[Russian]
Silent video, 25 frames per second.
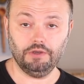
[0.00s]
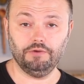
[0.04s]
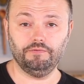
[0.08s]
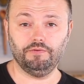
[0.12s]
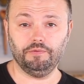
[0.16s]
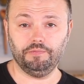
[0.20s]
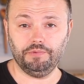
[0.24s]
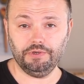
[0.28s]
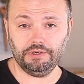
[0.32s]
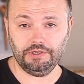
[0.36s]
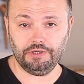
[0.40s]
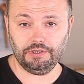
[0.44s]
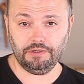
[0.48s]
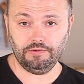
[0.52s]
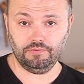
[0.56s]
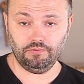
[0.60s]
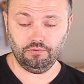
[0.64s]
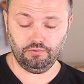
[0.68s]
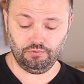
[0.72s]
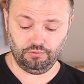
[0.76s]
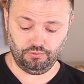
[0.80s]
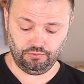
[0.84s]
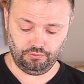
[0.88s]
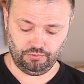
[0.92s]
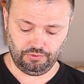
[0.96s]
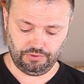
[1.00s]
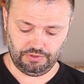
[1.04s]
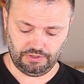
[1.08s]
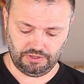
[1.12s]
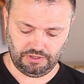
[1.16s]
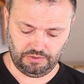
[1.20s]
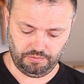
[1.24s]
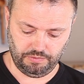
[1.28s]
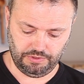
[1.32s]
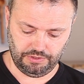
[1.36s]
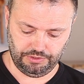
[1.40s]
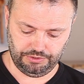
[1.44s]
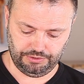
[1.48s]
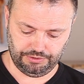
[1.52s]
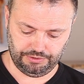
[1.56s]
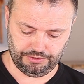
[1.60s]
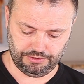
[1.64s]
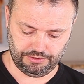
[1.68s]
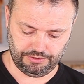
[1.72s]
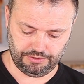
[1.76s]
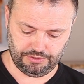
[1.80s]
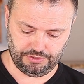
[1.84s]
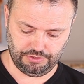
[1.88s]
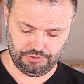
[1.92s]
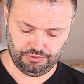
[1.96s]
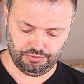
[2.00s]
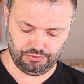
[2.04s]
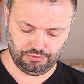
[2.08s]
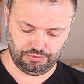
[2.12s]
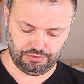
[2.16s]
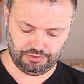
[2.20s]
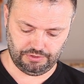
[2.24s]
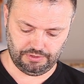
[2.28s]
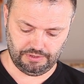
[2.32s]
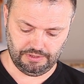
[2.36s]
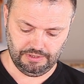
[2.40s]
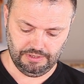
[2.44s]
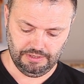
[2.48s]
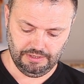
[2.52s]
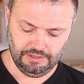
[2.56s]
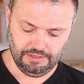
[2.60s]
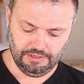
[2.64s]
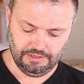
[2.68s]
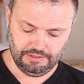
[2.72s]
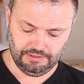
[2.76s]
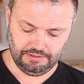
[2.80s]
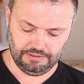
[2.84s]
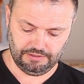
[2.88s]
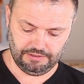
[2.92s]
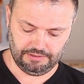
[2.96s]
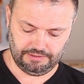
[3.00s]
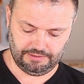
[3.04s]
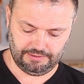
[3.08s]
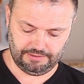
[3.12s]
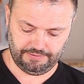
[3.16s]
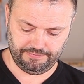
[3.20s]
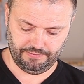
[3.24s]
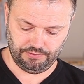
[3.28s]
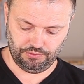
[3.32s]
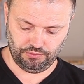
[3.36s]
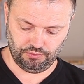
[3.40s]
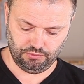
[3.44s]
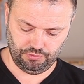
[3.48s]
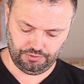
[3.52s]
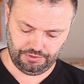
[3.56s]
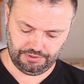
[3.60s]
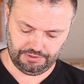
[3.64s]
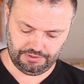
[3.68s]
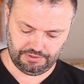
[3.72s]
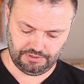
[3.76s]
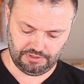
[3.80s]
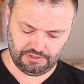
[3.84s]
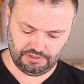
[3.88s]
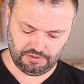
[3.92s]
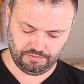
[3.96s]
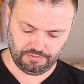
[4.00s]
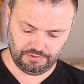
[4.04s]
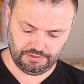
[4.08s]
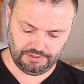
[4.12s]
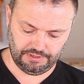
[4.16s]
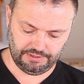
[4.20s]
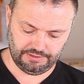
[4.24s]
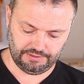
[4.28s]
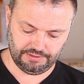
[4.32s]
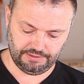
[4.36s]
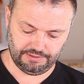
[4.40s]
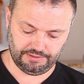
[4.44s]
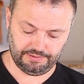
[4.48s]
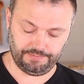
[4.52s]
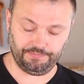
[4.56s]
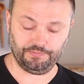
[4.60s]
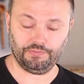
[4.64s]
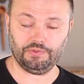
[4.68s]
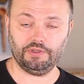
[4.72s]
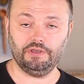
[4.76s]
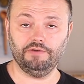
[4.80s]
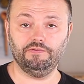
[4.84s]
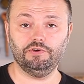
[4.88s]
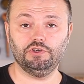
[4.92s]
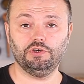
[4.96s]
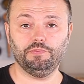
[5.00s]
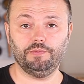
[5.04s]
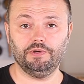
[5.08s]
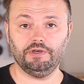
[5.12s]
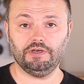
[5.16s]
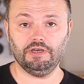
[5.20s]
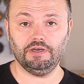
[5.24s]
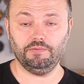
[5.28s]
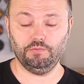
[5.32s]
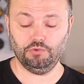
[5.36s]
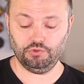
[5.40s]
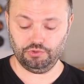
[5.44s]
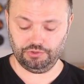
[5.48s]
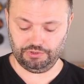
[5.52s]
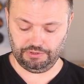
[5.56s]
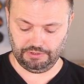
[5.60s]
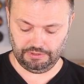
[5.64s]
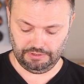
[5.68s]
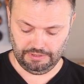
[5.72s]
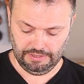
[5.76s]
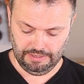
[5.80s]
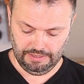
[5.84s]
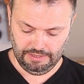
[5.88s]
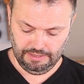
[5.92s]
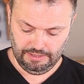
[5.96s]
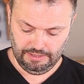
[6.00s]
Выпариваю, крахмал сейчас разойдется даст свою киселеобразность. А вы же пока можете